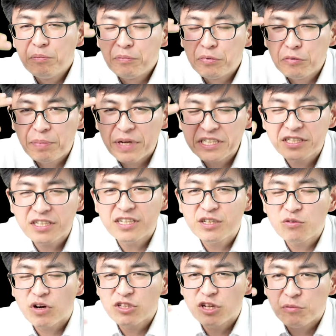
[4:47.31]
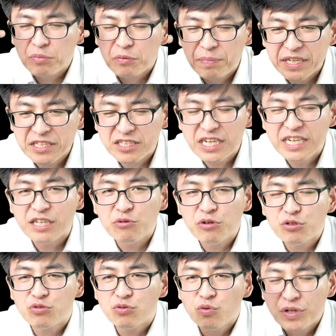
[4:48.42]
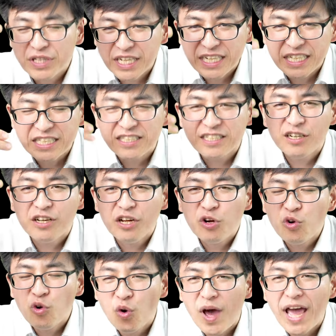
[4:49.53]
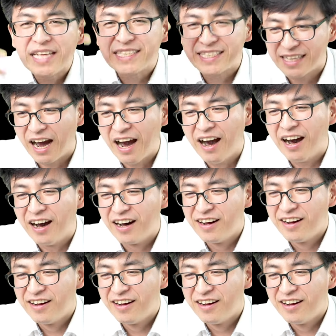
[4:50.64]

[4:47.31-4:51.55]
不被圣灵光照，不被真理约束，我的理性乱想，